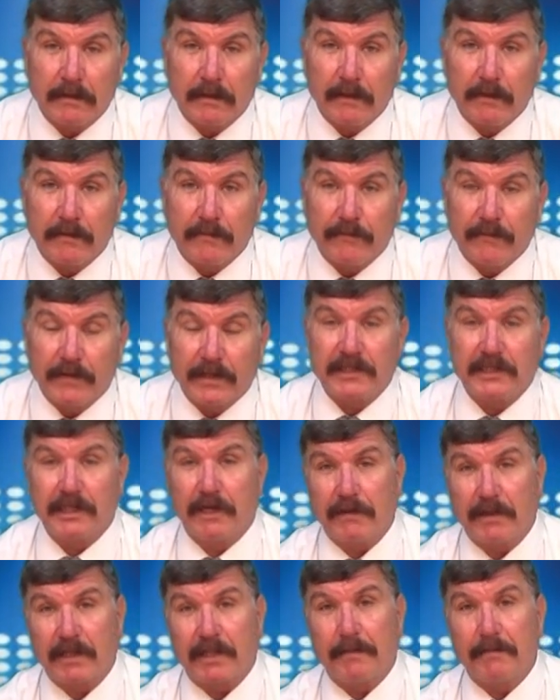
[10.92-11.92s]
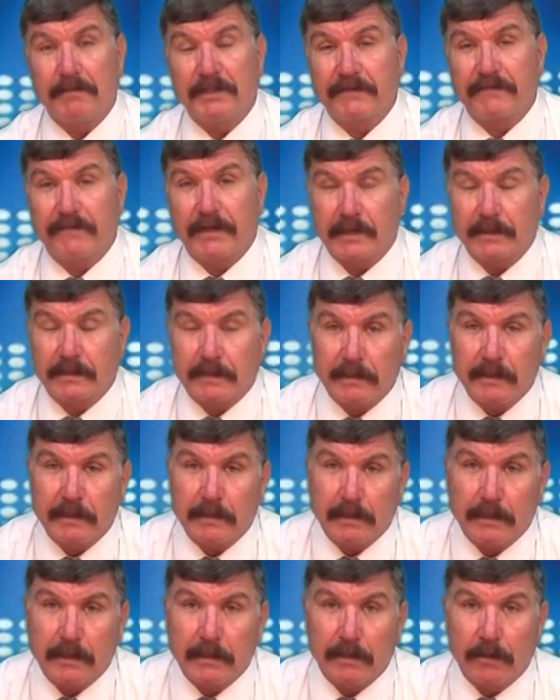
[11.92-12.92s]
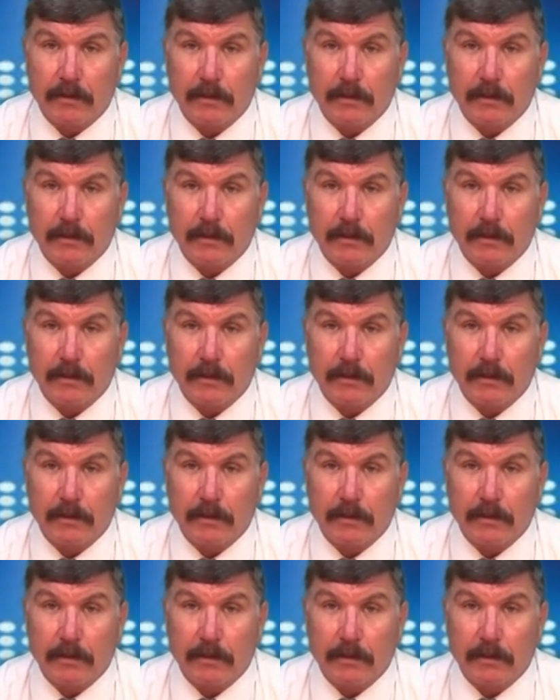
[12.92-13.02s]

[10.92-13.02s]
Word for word: e, ve çevre temizlik verisinin e,